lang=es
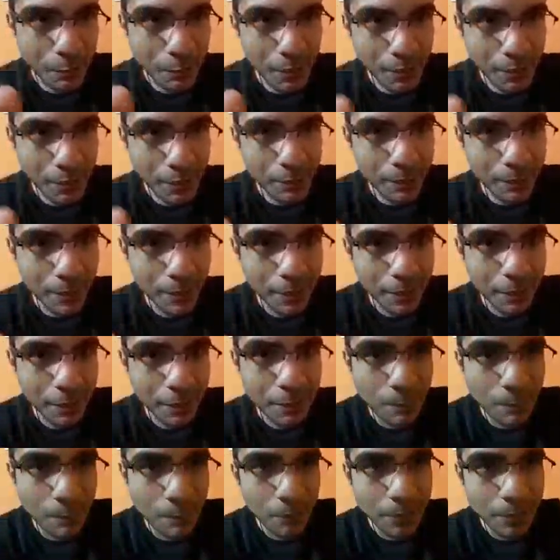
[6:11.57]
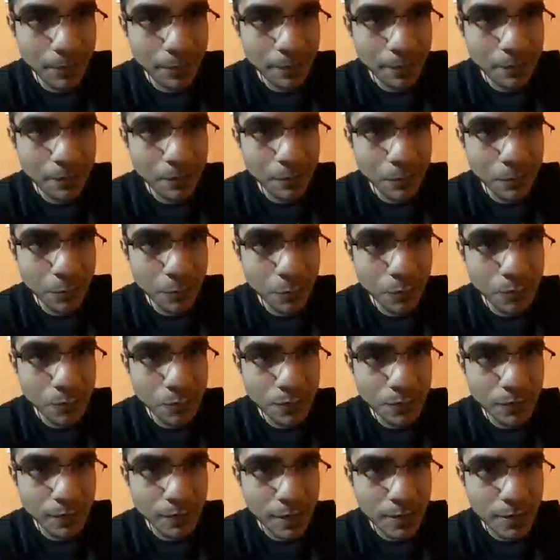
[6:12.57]
para activar el poder del Doom
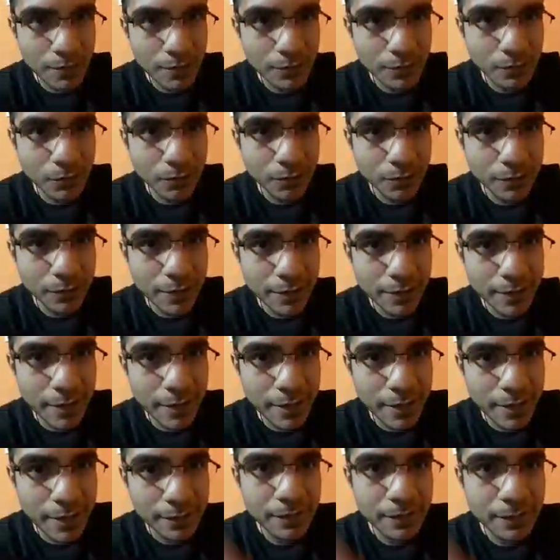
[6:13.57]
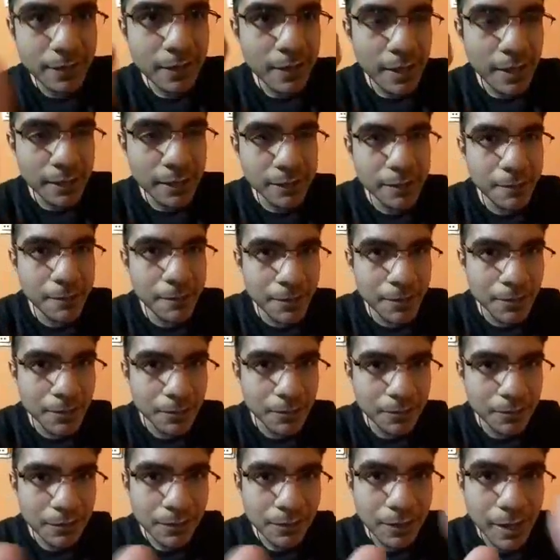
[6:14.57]
Sizor de 3. Activando.
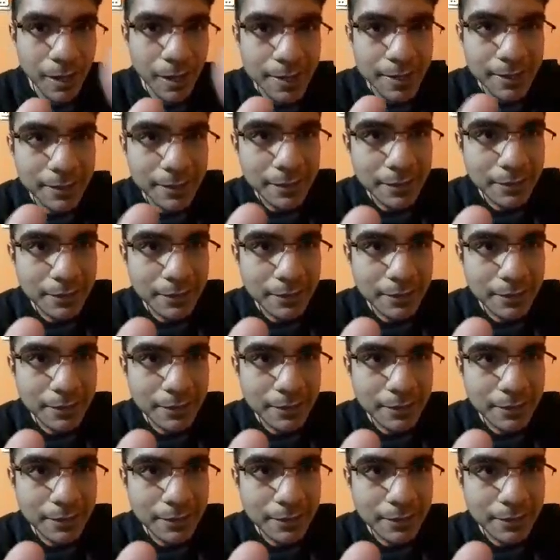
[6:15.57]
¡Ay!